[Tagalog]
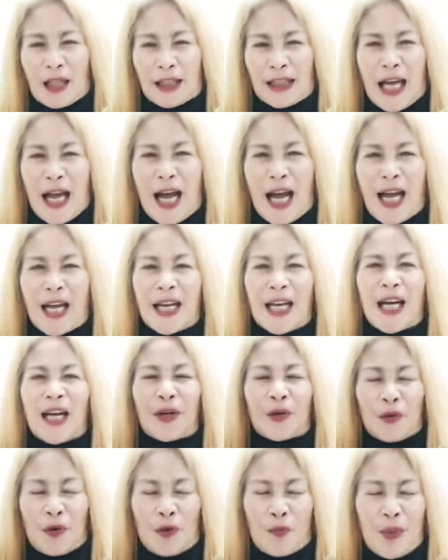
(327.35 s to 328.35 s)

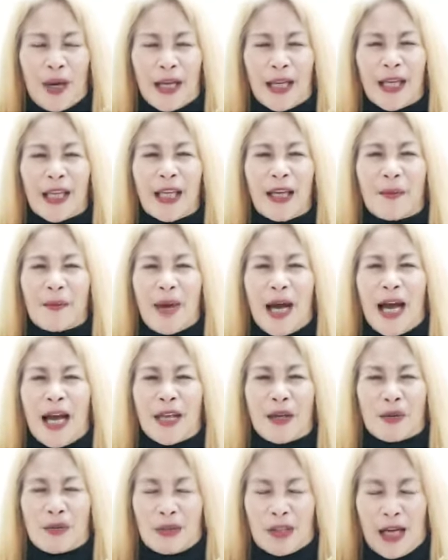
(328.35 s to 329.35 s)
tahanan or magiging
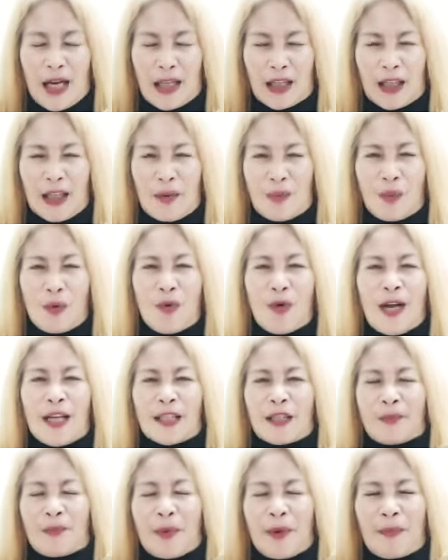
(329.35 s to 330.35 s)
maayos ang ating buhay
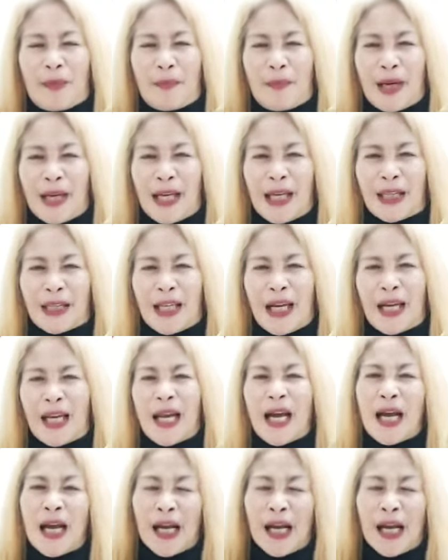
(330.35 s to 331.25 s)
sa pamamagitan